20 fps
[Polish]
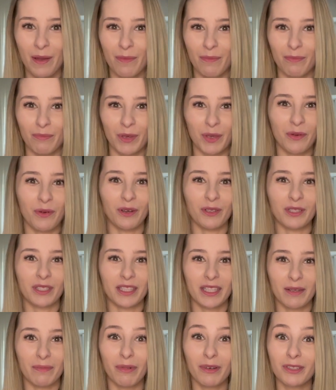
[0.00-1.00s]

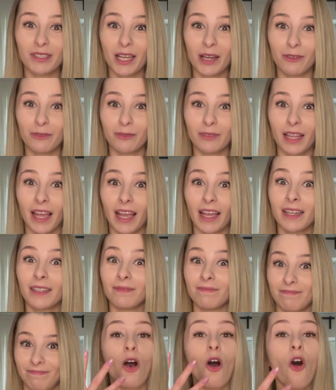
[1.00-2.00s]
miłosny pocałunek.
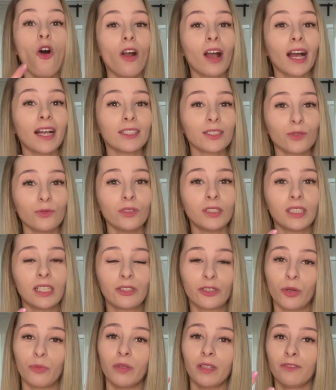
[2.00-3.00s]
Okazujcie
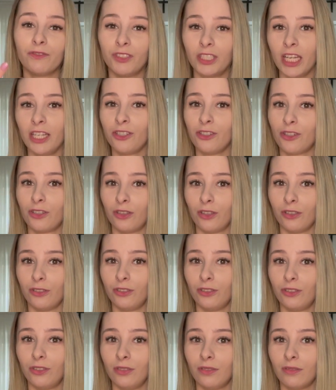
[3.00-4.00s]
sobie
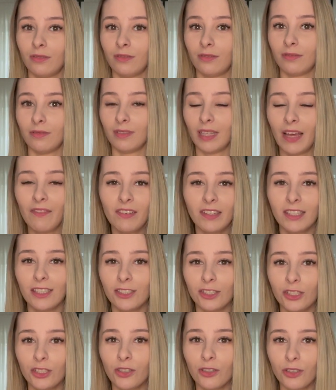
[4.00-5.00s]
wdzięczność. Nawet
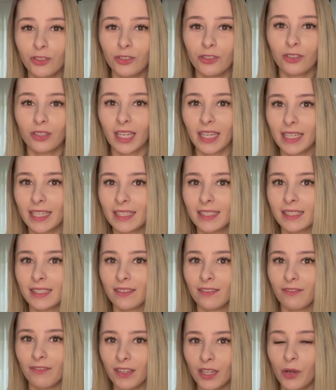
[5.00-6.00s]
jeżeli chodzi o takie
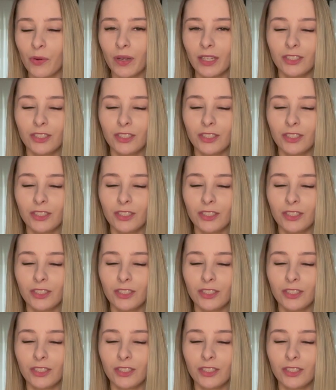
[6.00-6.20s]
zwykłe